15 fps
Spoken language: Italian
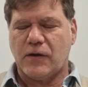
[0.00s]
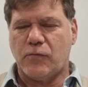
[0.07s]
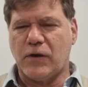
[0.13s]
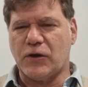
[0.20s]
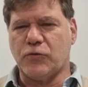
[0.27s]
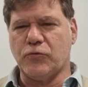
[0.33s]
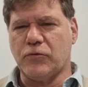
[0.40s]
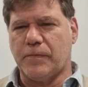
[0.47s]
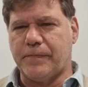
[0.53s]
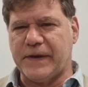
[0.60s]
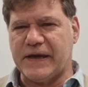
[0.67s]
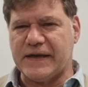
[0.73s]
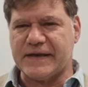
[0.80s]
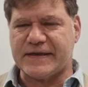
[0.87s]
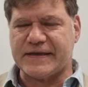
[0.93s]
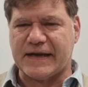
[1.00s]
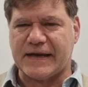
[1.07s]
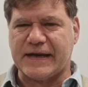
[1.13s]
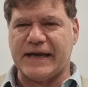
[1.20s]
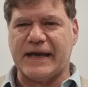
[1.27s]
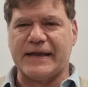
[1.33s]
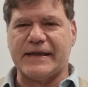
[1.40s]
qualcuno pensa
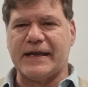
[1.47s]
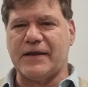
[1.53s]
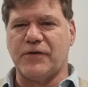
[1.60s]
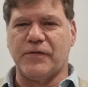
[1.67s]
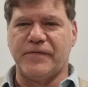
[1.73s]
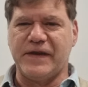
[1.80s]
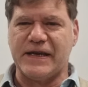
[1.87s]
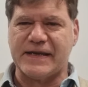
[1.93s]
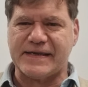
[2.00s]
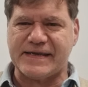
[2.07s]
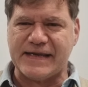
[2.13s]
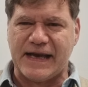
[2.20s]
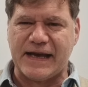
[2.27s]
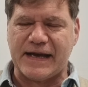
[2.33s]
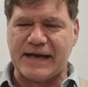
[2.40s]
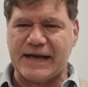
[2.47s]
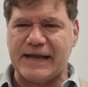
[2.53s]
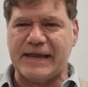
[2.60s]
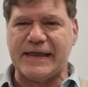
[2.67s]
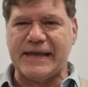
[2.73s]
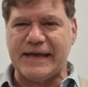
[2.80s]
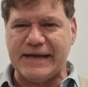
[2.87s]
che andando via Zang
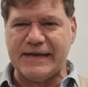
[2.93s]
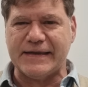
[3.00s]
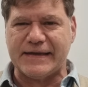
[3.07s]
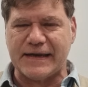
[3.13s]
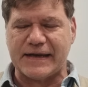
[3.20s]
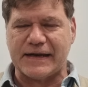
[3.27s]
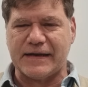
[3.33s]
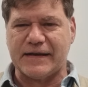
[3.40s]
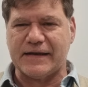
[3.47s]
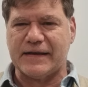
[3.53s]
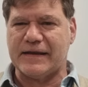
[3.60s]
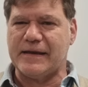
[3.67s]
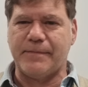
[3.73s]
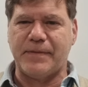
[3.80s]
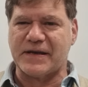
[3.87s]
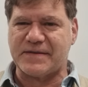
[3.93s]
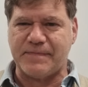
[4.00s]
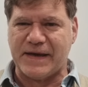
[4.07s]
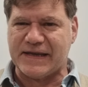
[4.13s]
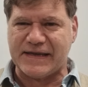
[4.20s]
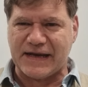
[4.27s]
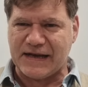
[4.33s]
l'Inter debba
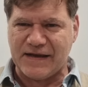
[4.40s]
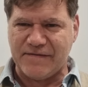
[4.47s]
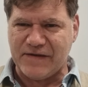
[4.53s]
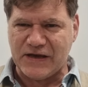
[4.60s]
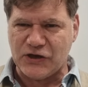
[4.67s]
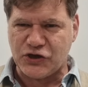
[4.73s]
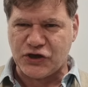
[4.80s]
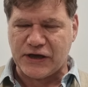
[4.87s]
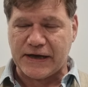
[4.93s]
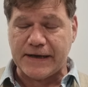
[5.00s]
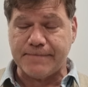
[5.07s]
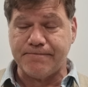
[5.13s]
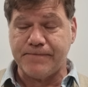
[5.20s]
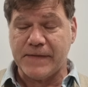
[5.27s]
smettere di vincere.